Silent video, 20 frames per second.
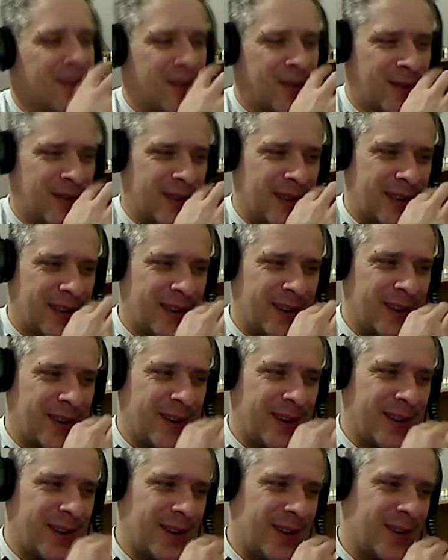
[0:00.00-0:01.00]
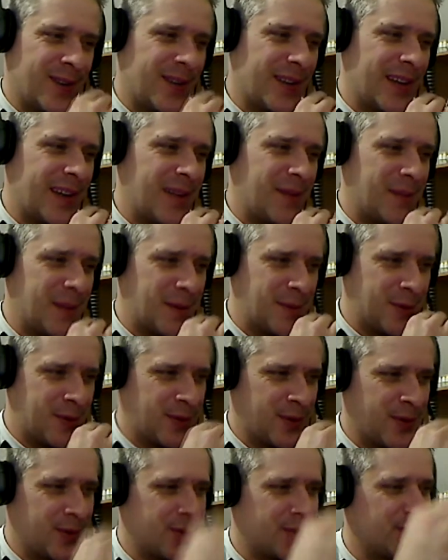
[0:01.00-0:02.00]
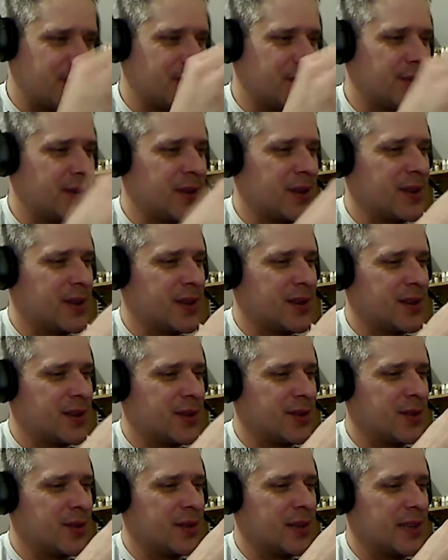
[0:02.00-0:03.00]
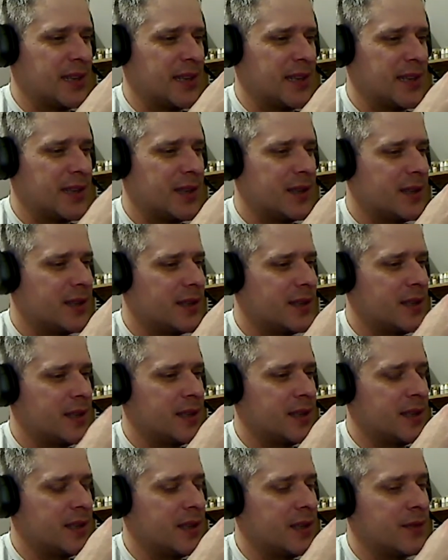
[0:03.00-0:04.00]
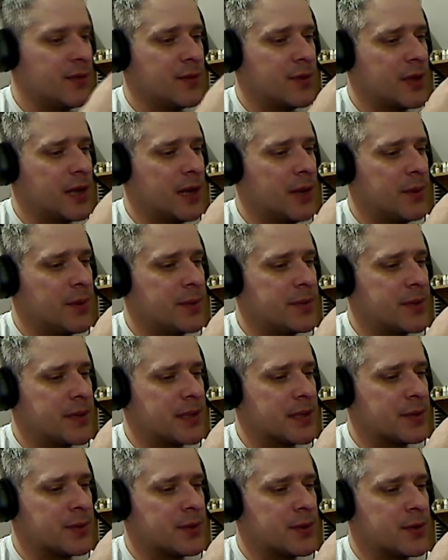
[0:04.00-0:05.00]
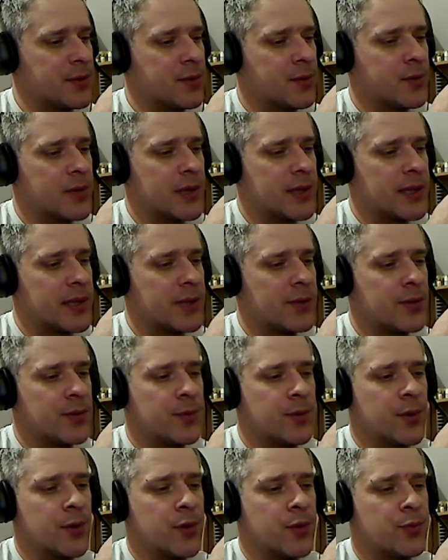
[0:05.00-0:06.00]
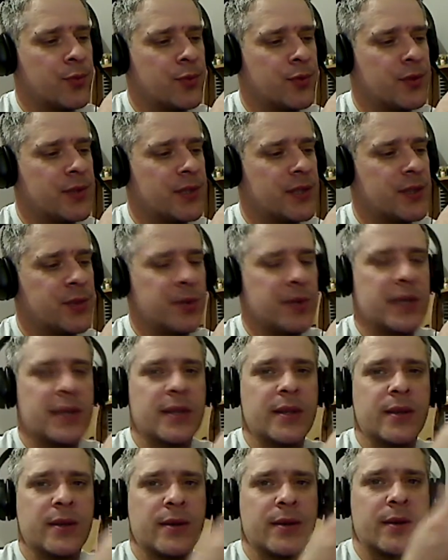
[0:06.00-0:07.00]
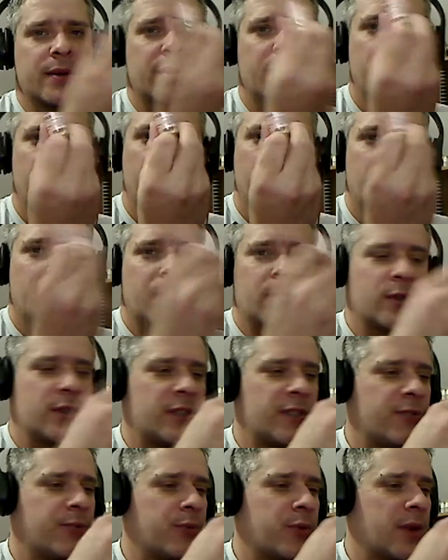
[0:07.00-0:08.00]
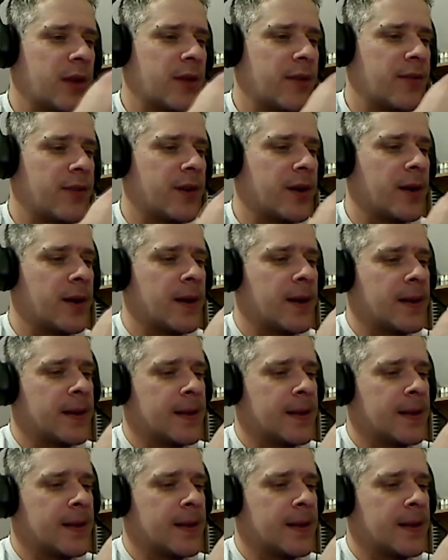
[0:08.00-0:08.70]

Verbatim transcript: on a euh, on a la même chose que euh, que les, on a les mêmes inscriptions, la tête de mort le plus 18 nocif euh, pour la flore.